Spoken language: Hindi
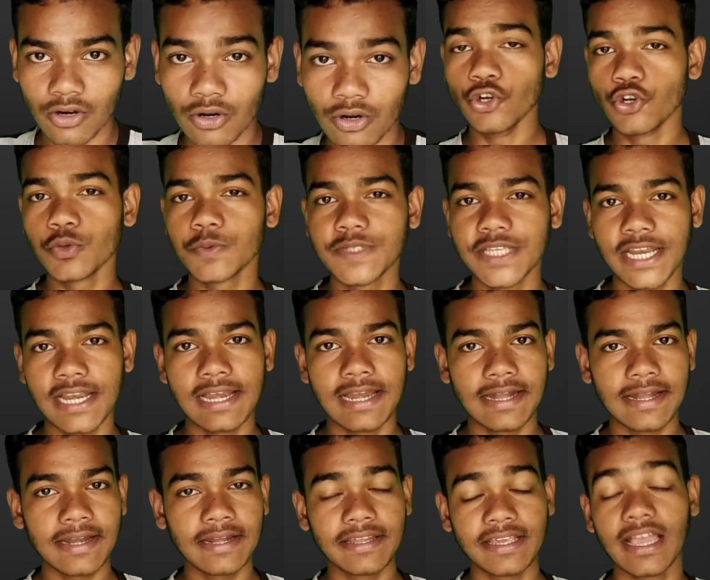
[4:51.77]
यूट्यूब से
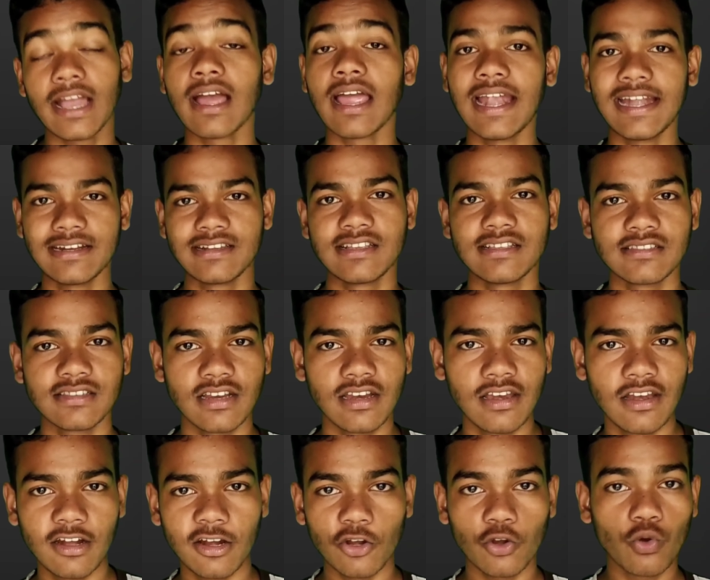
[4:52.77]
रिलेटेड या एडसेंस
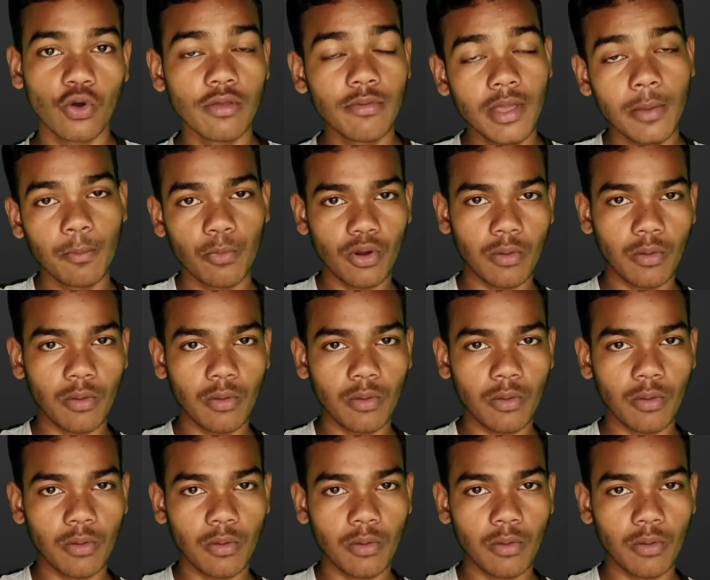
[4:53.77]
रिलेटेड कोई भी